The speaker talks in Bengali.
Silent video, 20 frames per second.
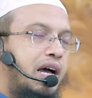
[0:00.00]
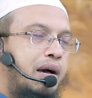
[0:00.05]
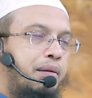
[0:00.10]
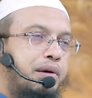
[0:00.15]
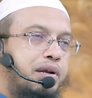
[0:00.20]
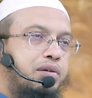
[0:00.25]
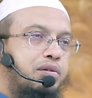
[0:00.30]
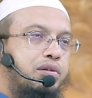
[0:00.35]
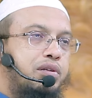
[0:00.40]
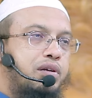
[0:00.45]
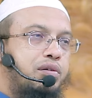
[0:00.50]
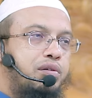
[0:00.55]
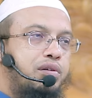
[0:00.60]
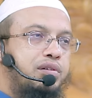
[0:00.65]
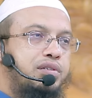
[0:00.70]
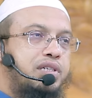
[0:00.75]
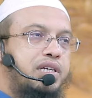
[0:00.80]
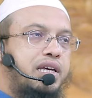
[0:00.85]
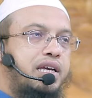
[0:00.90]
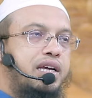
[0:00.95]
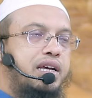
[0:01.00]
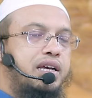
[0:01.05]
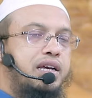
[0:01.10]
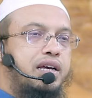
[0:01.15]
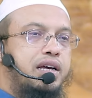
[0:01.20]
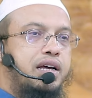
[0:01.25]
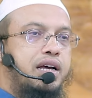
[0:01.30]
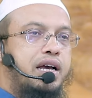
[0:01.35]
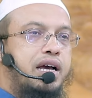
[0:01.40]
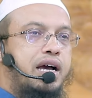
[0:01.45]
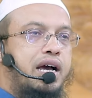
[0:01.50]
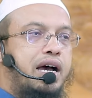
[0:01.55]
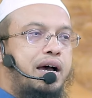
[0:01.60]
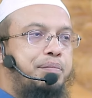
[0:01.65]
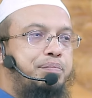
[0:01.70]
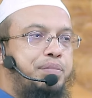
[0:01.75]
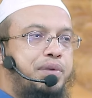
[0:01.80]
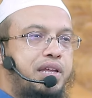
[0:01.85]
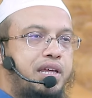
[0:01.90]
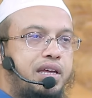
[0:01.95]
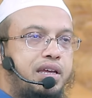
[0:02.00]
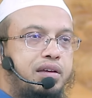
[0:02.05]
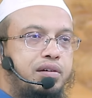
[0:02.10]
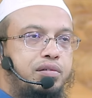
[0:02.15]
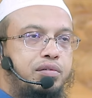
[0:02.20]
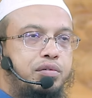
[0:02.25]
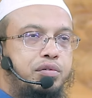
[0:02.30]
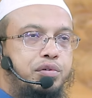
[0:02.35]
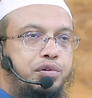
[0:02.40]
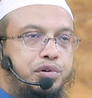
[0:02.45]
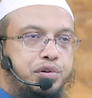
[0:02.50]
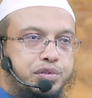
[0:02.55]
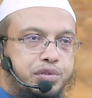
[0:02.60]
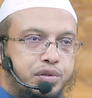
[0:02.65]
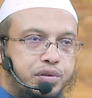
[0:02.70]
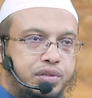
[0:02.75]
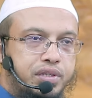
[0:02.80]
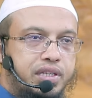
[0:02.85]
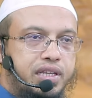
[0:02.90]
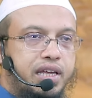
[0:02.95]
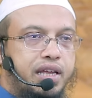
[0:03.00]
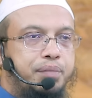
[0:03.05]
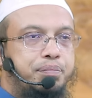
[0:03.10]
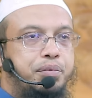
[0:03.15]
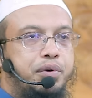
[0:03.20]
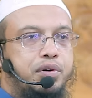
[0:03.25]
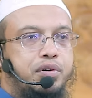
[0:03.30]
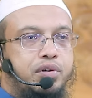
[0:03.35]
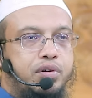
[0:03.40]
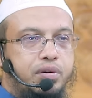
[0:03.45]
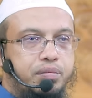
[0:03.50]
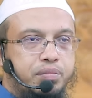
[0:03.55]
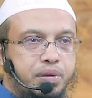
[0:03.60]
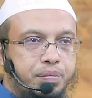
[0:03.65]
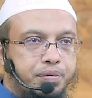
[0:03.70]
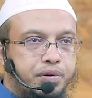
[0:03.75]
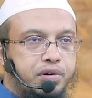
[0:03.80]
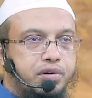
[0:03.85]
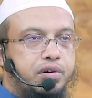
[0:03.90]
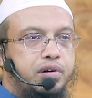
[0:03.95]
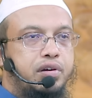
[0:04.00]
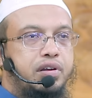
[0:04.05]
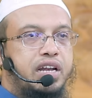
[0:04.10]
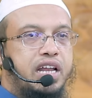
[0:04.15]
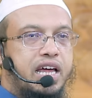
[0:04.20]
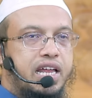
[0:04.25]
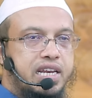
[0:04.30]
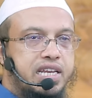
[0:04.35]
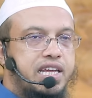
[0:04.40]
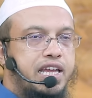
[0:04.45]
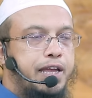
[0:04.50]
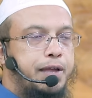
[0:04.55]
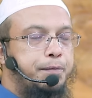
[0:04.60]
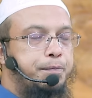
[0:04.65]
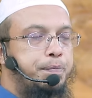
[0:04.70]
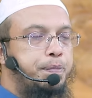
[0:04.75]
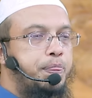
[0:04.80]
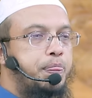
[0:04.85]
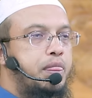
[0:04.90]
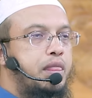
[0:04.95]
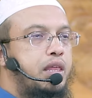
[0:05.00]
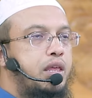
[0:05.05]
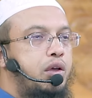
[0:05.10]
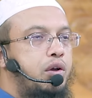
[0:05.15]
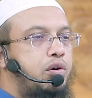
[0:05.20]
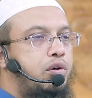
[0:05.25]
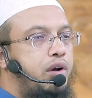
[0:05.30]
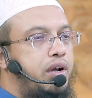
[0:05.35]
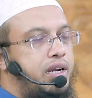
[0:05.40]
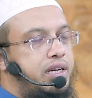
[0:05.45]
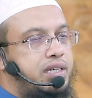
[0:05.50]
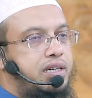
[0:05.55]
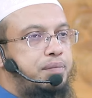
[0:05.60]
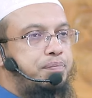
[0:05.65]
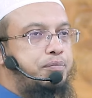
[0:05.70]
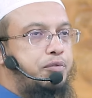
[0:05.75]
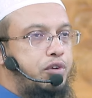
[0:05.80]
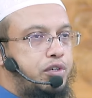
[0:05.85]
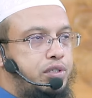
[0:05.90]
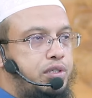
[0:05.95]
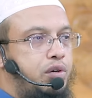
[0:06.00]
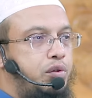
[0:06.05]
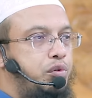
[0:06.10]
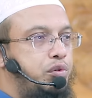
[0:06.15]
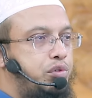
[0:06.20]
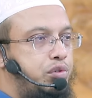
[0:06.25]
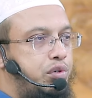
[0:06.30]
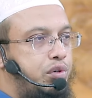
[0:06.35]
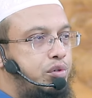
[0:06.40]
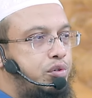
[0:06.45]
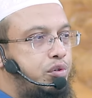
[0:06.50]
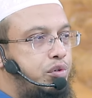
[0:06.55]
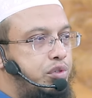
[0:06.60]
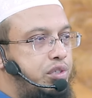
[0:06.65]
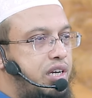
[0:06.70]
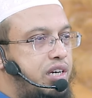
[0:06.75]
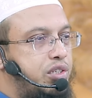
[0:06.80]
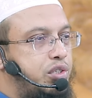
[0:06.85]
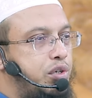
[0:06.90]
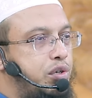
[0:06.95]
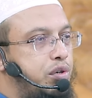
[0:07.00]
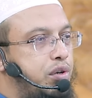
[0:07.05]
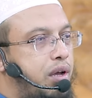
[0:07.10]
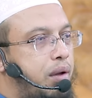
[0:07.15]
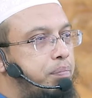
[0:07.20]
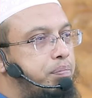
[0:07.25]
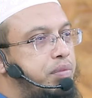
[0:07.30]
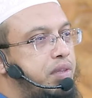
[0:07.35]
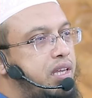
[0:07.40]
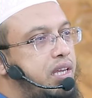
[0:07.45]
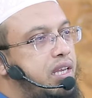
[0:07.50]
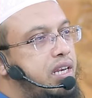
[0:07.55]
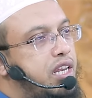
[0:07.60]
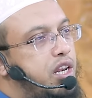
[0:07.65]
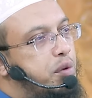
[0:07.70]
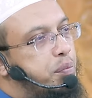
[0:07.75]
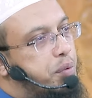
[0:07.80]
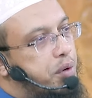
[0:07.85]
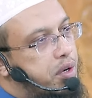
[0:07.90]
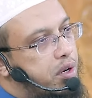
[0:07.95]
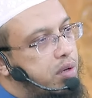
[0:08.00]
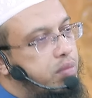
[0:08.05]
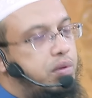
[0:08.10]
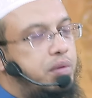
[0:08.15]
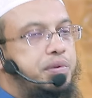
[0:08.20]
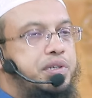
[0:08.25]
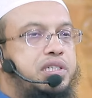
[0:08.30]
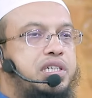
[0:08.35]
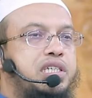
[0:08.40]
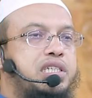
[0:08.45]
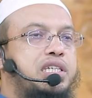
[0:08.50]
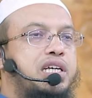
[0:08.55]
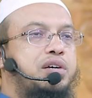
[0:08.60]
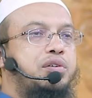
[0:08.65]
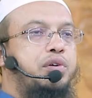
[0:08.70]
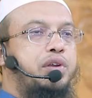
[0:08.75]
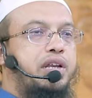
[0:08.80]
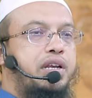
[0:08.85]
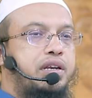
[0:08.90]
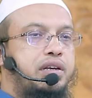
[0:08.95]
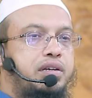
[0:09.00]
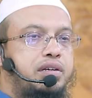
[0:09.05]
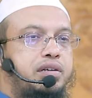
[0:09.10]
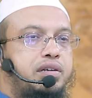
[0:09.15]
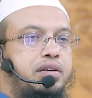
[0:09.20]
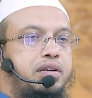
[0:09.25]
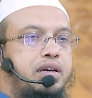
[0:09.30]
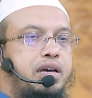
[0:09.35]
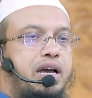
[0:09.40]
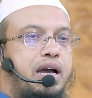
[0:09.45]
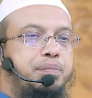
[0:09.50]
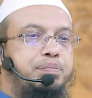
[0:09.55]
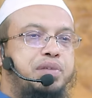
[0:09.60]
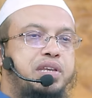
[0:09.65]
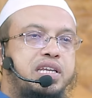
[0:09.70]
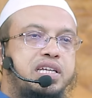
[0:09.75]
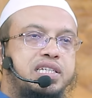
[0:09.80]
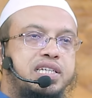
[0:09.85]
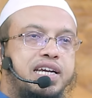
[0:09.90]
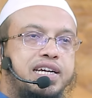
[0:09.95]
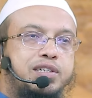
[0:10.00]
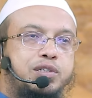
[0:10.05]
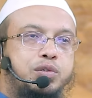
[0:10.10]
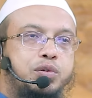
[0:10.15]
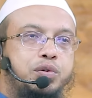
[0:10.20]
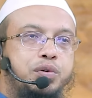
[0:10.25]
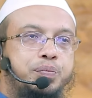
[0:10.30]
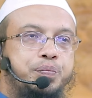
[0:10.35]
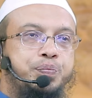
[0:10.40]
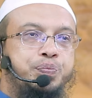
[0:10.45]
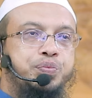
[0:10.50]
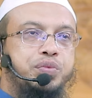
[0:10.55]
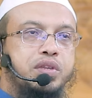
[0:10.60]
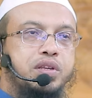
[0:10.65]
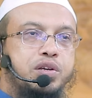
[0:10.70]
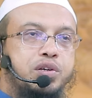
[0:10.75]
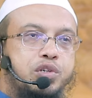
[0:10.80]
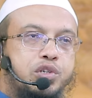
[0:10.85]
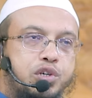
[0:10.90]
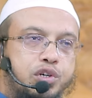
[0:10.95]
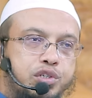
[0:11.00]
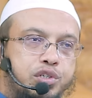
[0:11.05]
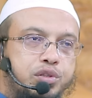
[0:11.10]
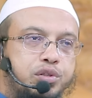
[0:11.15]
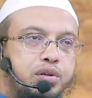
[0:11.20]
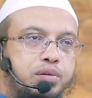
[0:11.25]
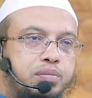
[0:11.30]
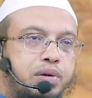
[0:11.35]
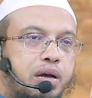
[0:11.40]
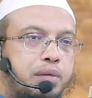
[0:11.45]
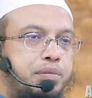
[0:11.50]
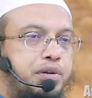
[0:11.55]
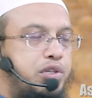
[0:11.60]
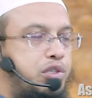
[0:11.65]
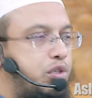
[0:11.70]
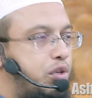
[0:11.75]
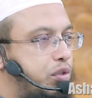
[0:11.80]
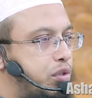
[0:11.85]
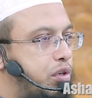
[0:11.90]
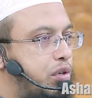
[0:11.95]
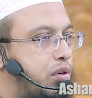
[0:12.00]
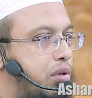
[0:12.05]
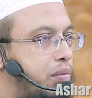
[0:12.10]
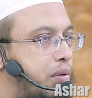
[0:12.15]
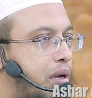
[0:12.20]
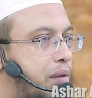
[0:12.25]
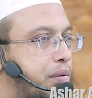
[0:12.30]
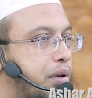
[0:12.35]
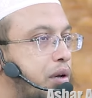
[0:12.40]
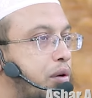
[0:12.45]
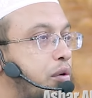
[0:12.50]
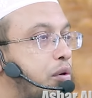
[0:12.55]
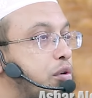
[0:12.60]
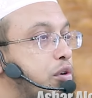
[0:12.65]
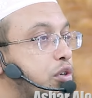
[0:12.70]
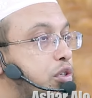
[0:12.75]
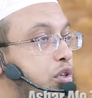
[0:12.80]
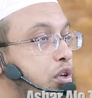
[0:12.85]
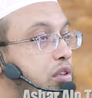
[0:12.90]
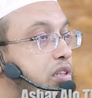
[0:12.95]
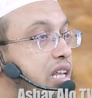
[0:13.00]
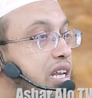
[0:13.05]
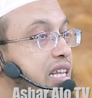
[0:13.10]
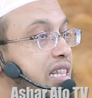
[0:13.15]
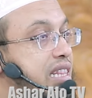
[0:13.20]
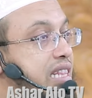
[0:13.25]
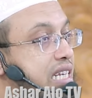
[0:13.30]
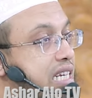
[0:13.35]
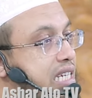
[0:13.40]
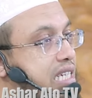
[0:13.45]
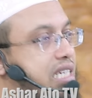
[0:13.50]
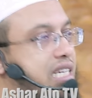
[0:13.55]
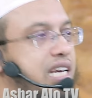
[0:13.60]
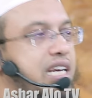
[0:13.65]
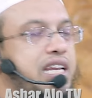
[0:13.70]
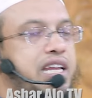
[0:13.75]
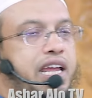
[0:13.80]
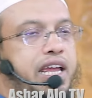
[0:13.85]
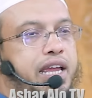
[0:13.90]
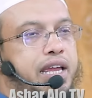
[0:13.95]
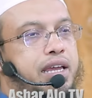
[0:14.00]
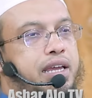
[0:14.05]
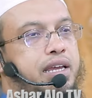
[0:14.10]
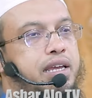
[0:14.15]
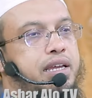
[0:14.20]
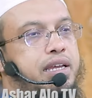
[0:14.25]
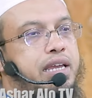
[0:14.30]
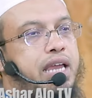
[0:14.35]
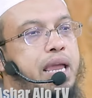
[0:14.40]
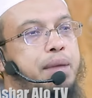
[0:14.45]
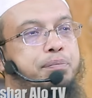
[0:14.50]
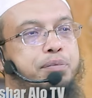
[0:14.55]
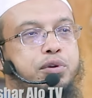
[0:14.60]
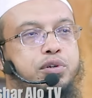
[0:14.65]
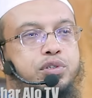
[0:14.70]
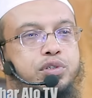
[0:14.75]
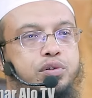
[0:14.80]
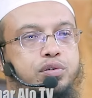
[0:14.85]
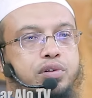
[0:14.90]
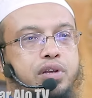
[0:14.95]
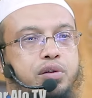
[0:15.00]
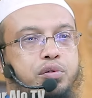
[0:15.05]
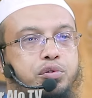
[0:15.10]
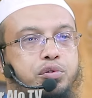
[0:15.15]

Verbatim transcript: আমার কথা হলো যে আপনি হুজুরদের পক্ষ বিপক্ষ না নিয়ে কয়েকটা প্রশ্নের উত্তর খোঁজার জন্য আপনি নিরপেক্ষভাবে চেষ্টা করেন আপনি নিজে একটু সচেতনভাবে সতর্কভাবে অনুসন্ধানের দৃষ্টি নিয়ে এই প্রশ্নগুলোর